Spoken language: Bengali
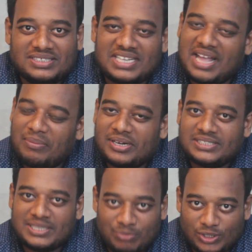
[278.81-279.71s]
সেই
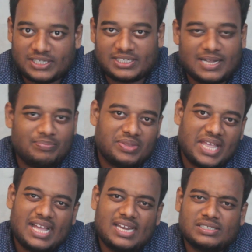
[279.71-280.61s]
খাবারের যে মজাটা
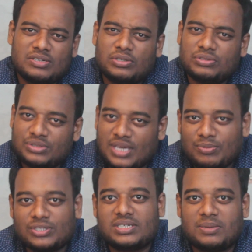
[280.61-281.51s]
এখানে আসলে হয়তো সেই
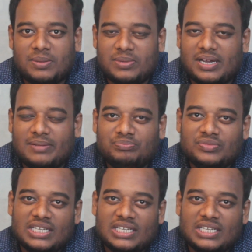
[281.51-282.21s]
মজাটা পাবেন না